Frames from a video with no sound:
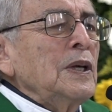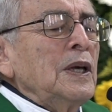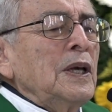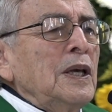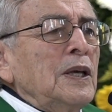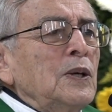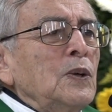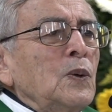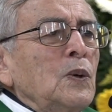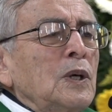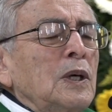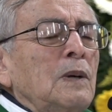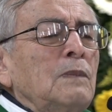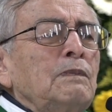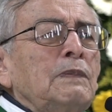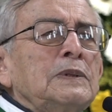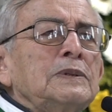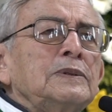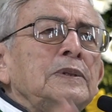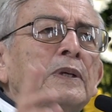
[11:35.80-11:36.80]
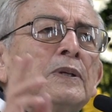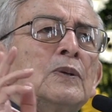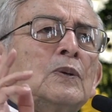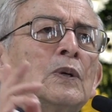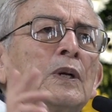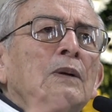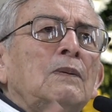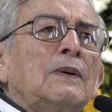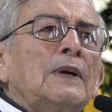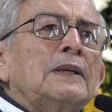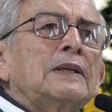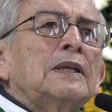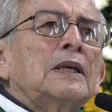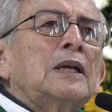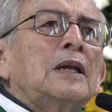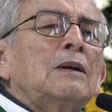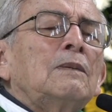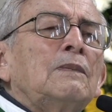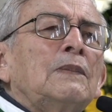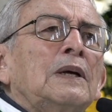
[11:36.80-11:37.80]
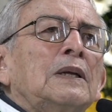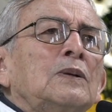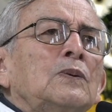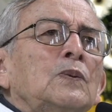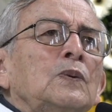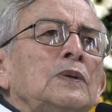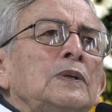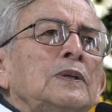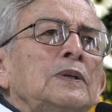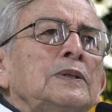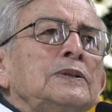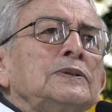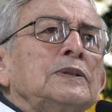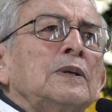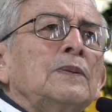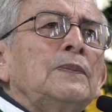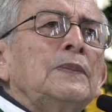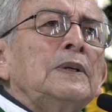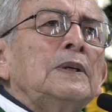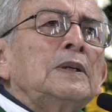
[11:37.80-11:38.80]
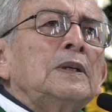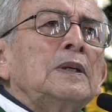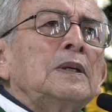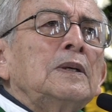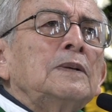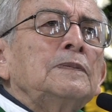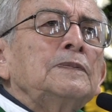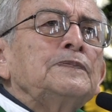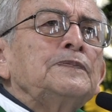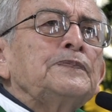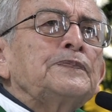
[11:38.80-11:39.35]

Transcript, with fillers: Y un campesino levanta la mano y dice, mire,